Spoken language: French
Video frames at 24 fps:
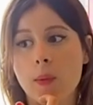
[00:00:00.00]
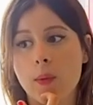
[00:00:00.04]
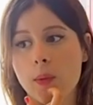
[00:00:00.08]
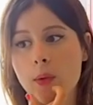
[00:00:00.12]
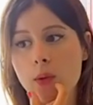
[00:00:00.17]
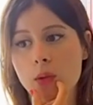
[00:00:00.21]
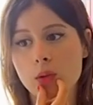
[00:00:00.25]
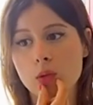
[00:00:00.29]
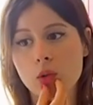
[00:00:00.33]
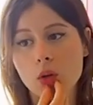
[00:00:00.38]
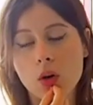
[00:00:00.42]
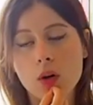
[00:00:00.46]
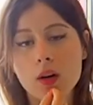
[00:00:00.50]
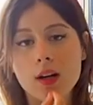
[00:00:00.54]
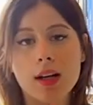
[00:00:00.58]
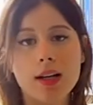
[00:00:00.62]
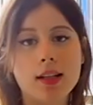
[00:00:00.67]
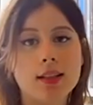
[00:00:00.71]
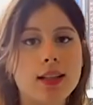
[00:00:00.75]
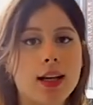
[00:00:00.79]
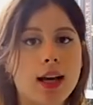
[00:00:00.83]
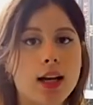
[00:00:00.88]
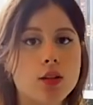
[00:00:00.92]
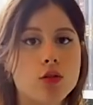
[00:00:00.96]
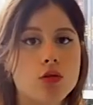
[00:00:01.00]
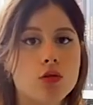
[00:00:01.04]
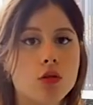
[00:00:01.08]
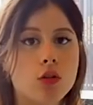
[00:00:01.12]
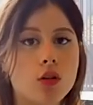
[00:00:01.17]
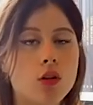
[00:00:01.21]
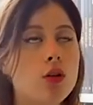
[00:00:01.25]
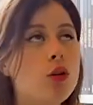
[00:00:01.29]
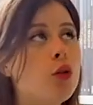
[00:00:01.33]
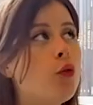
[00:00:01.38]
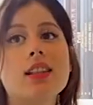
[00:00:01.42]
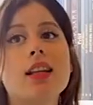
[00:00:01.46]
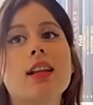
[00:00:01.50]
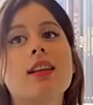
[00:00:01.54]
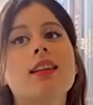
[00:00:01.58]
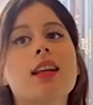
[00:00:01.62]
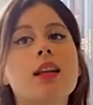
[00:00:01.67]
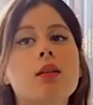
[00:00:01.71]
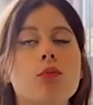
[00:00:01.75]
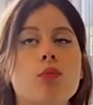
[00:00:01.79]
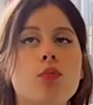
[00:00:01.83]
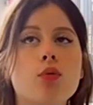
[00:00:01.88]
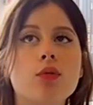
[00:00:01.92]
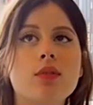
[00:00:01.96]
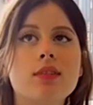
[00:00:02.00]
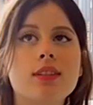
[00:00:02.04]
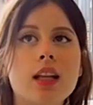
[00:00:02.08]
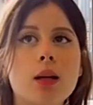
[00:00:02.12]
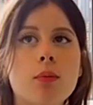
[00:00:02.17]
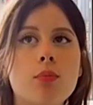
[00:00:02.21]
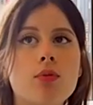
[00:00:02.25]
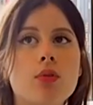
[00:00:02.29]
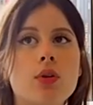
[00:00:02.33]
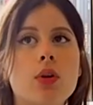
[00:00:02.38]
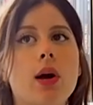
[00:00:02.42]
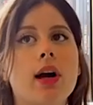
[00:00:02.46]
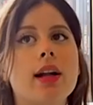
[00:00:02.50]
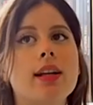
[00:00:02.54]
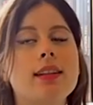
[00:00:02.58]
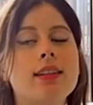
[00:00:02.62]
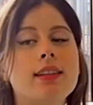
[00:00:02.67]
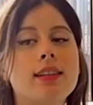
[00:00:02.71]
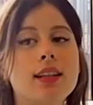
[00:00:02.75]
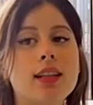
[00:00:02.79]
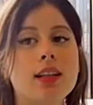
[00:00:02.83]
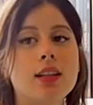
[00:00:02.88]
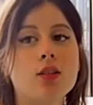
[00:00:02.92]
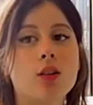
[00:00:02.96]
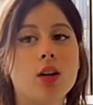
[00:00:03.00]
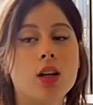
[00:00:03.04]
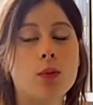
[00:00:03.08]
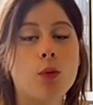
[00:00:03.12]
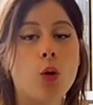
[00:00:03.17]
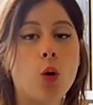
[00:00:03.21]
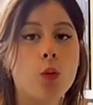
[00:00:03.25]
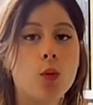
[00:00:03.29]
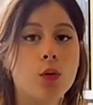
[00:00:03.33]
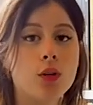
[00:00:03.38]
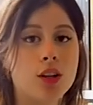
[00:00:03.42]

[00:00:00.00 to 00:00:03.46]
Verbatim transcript: euh, dans la littérature. Le fait qu'il y ait une telle pluralité dans les